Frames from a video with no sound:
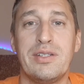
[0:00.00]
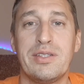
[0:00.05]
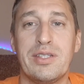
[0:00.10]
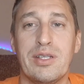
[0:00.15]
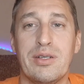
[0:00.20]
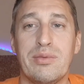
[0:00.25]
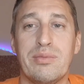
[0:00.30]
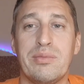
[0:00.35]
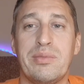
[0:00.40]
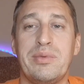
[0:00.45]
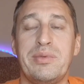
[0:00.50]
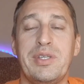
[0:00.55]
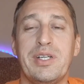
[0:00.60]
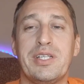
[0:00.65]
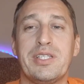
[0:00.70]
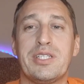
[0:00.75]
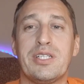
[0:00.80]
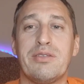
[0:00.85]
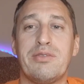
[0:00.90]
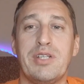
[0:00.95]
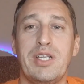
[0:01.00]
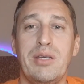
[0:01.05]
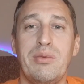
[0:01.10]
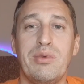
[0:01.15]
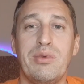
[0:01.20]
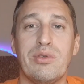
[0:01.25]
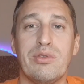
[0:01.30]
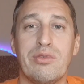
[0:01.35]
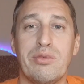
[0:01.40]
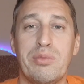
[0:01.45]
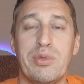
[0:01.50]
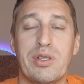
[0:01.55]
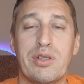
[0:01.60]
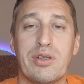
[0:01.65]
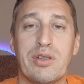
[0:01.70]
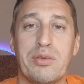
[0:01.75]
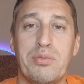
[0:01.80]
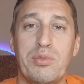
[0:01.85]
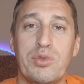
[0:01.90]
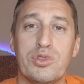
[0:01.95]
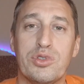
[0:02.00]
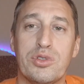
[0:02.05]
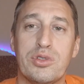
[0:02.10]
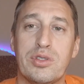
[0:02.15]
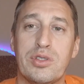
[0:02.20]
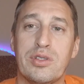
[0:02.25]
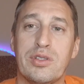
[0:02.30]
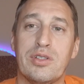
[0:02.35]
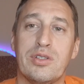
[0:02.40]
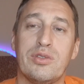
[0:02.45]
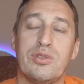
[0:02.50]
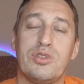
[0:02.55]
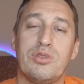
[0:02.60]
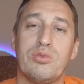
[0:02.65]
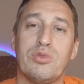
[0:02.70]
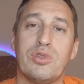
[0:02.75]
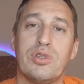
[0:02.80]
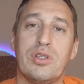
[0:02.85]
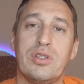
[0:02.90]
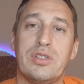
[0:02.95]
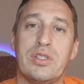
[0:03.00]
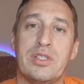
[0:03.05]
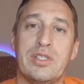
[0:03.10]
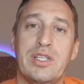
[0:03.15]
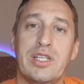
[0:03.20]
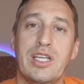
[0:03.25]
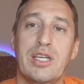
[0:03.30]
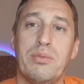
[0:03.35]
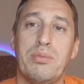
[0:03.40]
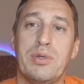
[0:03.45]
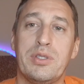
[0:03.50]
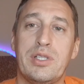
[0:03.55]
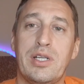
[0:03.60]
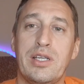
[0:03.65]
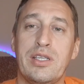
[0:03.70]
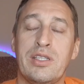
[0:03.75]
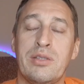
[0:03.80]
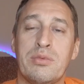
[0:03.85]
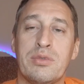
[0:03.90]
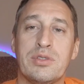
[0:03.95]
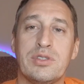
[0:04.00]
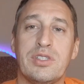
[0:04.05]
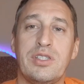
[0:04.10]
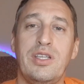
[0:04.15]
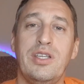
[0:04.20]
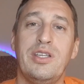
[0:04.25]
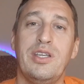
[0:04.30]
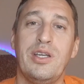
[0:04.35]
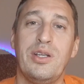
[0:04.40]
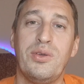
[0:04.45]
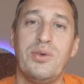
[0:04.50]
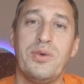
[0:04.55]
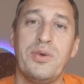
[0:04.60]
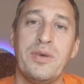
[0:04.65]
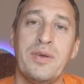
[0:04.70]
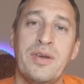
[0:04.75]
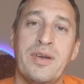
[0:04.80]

там некоторое время он, во-первых, может э, очень много электроэнергии потратить, например, за неделю